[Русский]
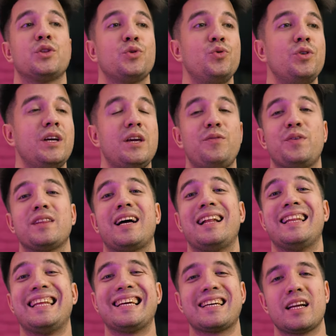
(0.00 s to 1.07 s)
Ну и
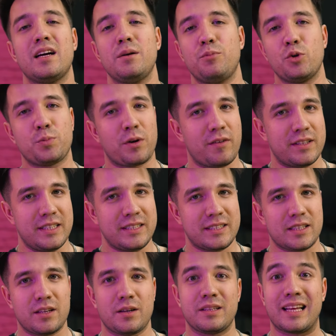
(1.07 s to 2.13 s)
финальная игра будет
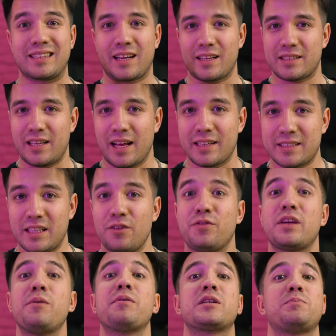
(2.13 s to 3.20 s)
проводиться на трансляции в
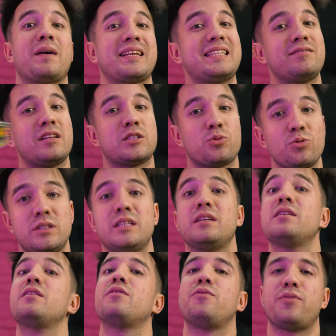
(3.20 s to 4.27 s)
киберспортивной студии